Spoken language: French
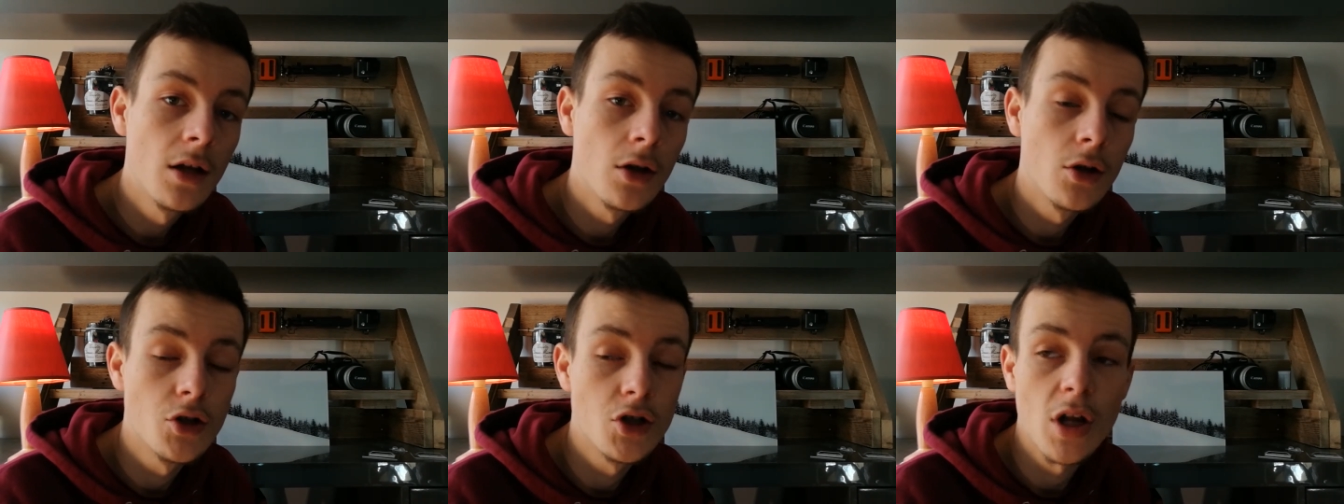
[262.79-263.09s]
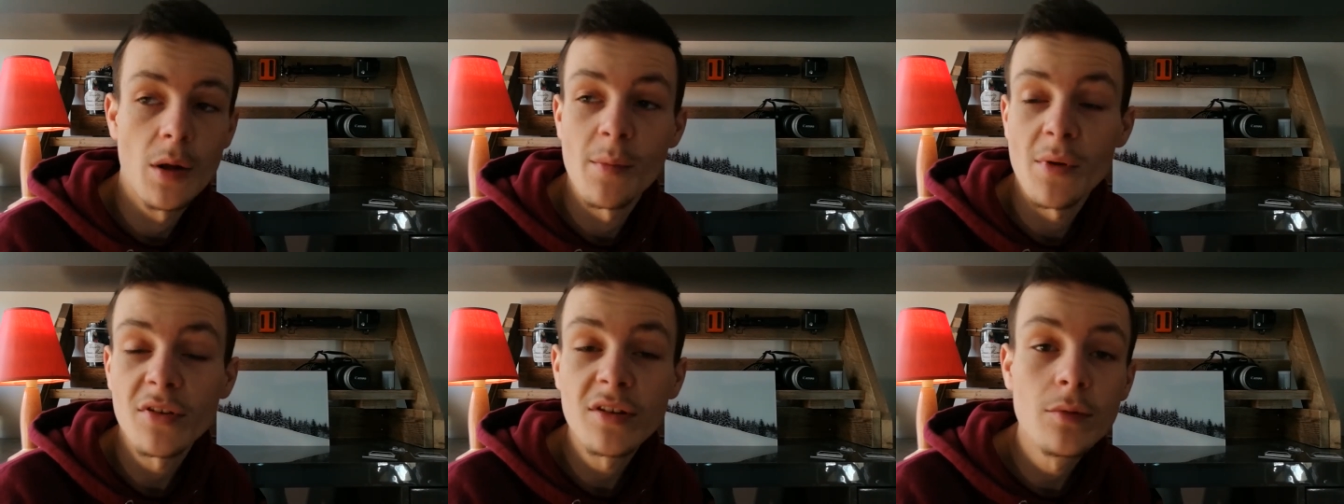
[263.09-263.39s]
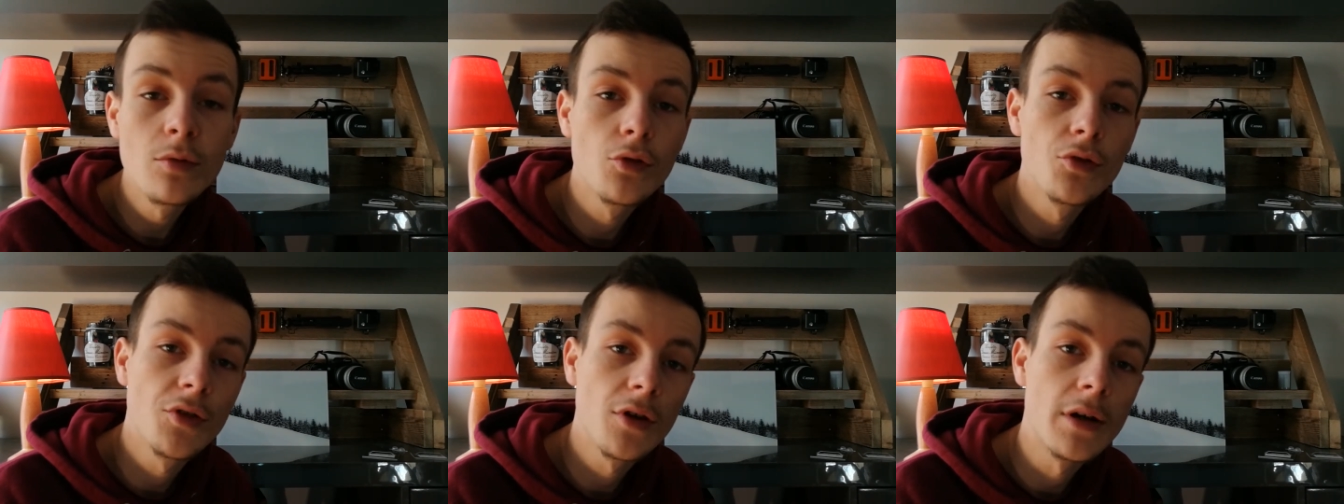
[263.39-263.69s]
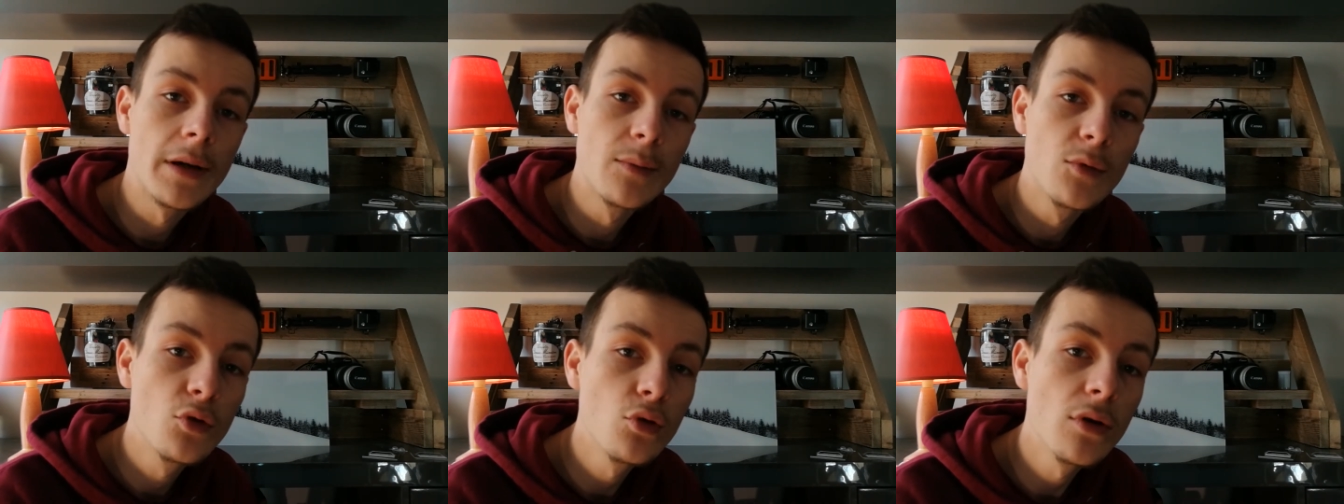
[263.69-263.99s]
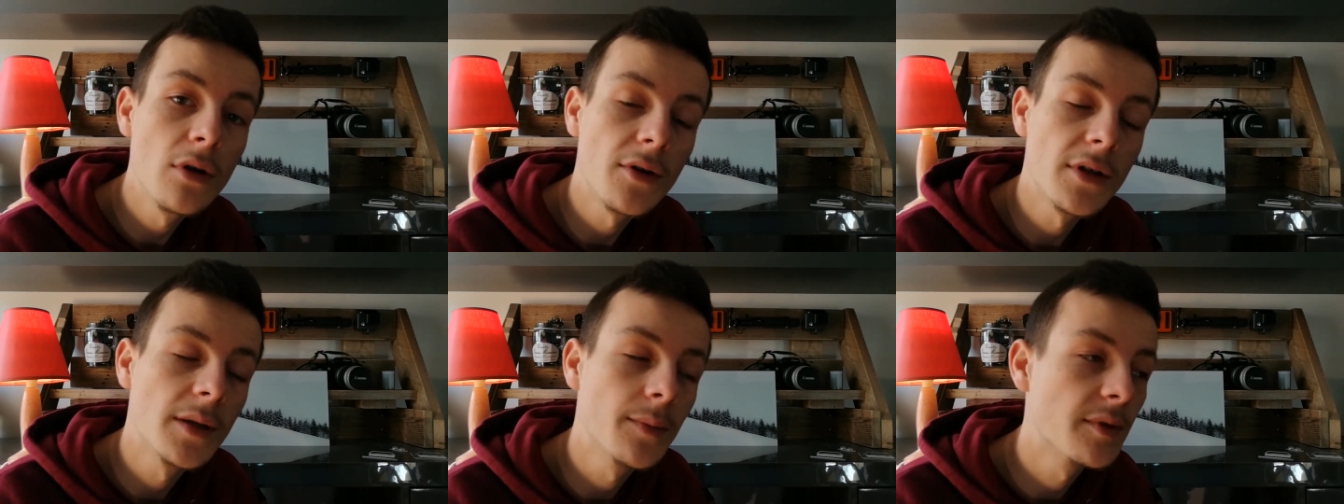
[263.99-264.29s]
Euh, je les remercie parce que c'est quand même
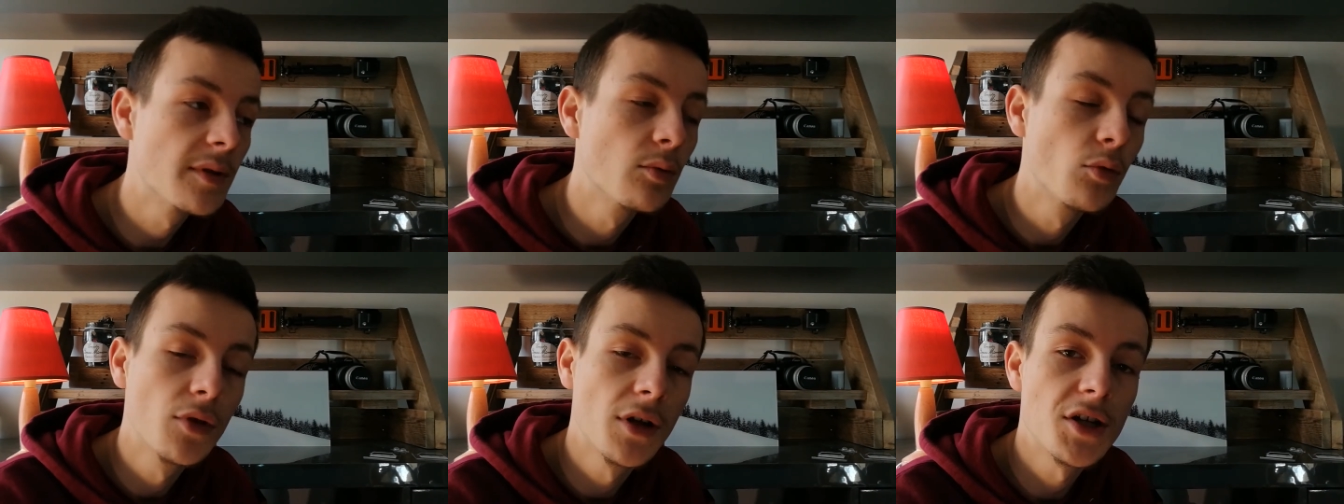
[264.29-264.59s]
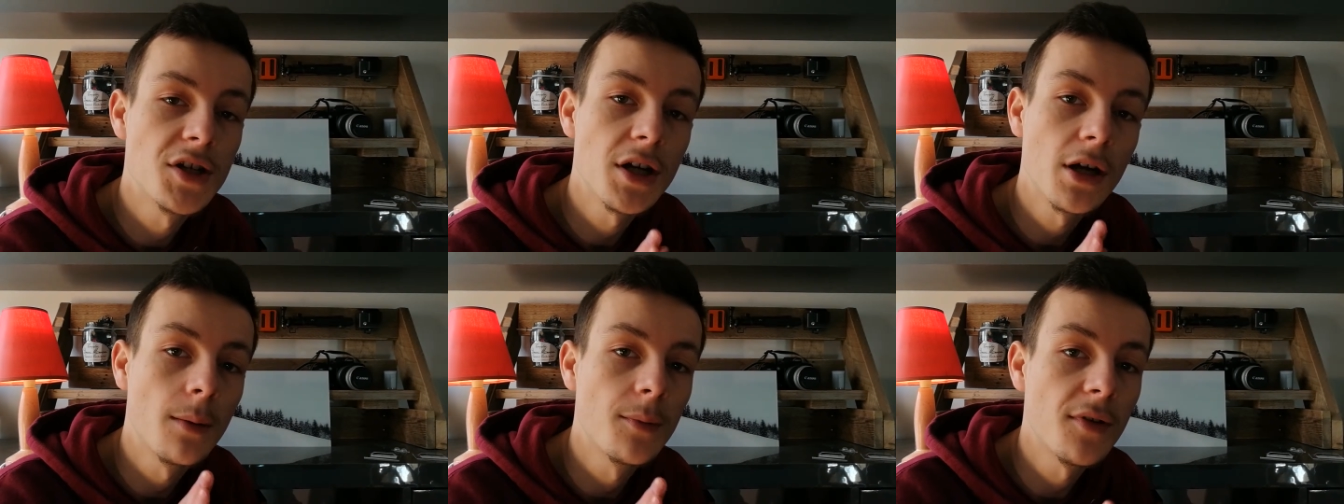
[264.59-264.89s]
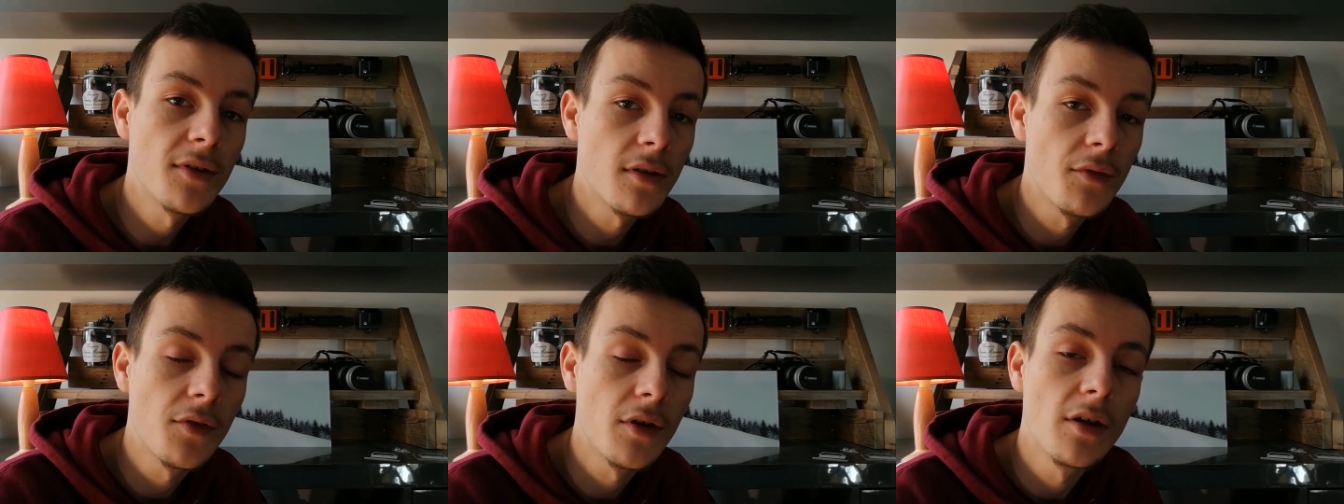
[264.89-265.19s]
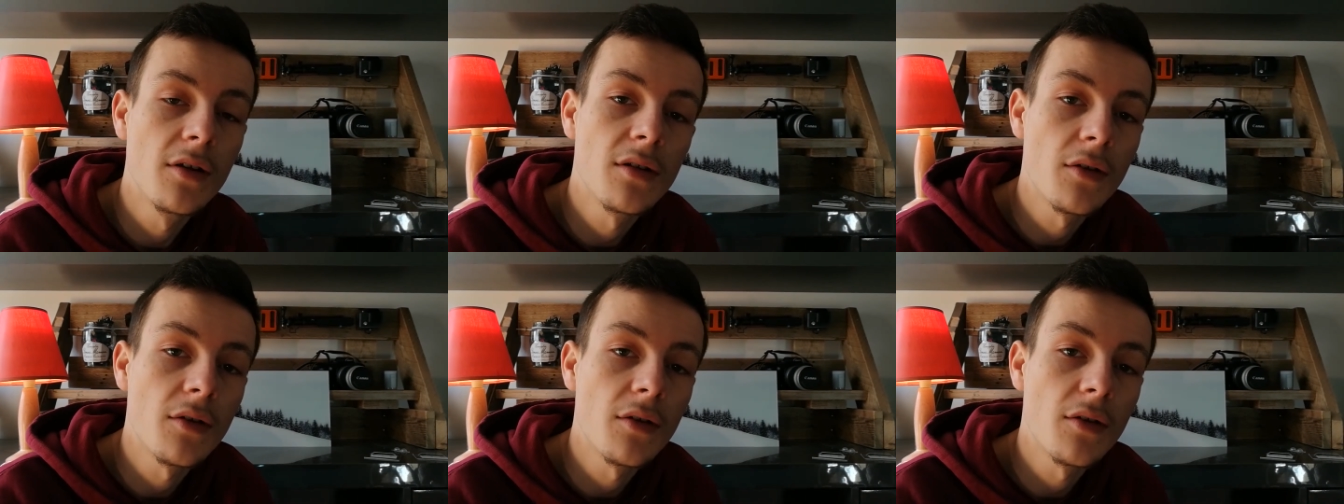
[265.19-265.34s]
cool d'avoir des petits bons d'achat comme ça, ça fait,